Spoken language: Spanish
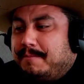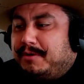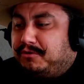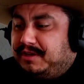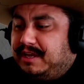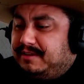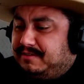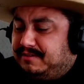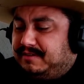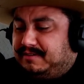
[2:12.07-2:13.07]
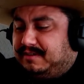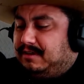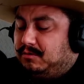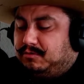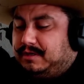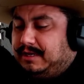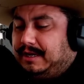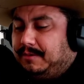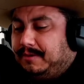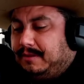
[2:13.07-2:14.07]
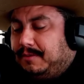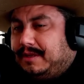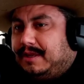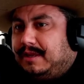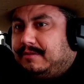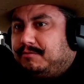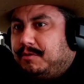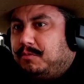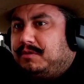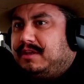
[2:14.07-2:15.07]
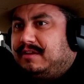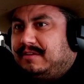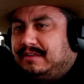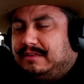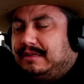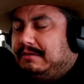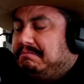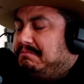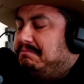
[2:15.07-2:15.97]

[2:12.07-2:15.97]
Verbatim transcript: Pero sí, sí, sí, sí, Justina, la verdad, Valle, fue muy interesante.